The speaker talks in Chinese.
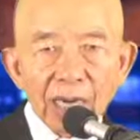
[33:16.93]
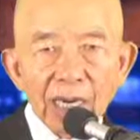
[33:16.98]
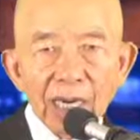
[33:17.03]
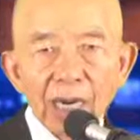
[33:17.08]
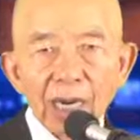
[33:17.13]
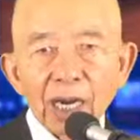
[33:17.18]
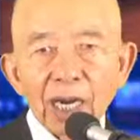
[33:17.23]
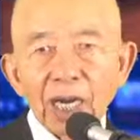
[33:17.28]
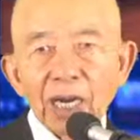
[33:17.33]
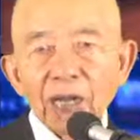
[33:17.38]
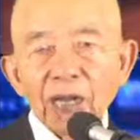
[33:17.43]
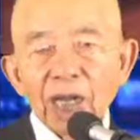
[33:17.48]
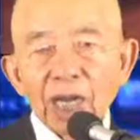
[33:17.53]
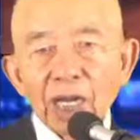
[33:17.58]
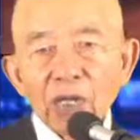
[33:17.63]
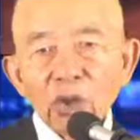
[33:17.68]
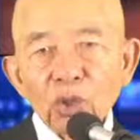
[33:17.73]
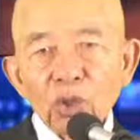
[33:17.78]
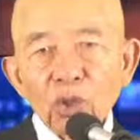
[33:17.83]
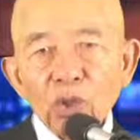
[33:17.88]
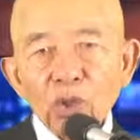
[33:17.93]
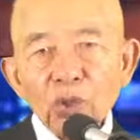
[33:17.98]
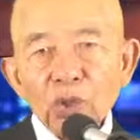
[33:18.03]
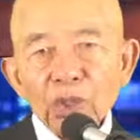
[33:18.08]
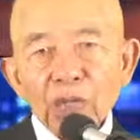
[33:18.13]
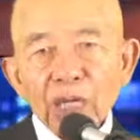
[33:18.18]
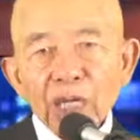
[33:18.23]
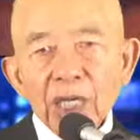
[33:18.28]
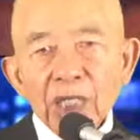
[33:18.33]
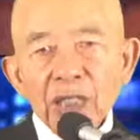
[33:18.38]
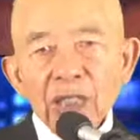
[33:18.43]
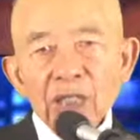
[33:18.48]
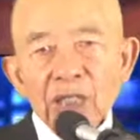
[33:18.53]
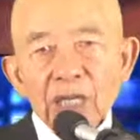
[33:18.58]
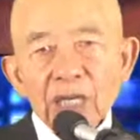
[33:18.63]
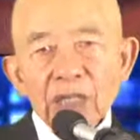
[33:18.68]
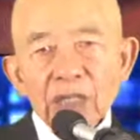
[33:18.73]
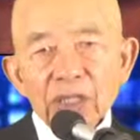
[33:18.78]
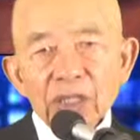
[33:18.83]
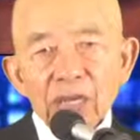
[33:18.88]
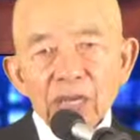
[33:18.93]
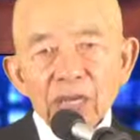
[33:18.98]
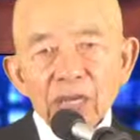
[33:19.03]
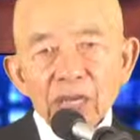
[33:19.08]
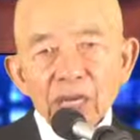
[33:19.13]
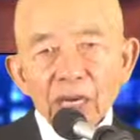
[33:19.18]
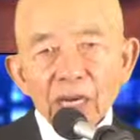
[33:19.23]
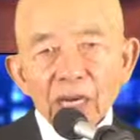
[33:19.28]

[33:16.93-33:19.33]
啊研读这个圣经。